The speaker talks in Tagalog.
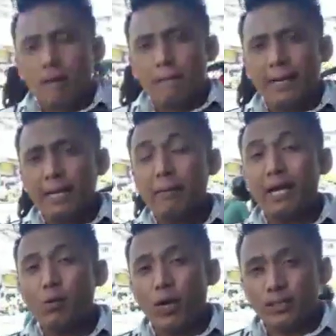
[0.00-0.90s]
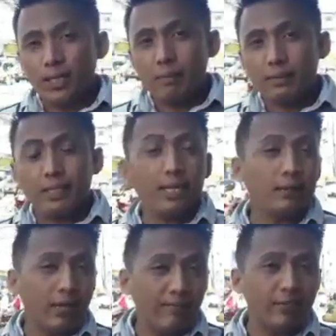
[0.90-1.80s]
Para maiwasan ang
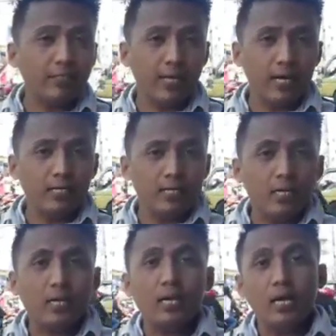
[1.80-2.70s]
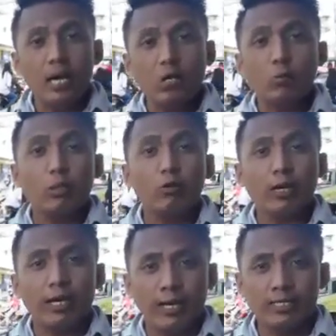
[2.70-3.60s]
matinding traffic sa daan, kailangan umano
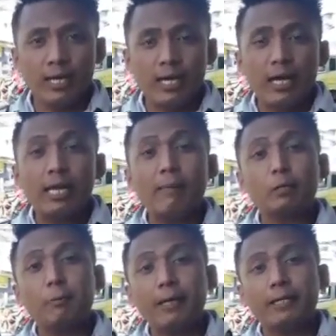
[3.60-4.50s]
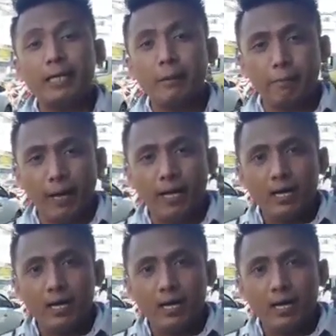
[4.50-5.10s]
ng ahensya na mas paigtingin pa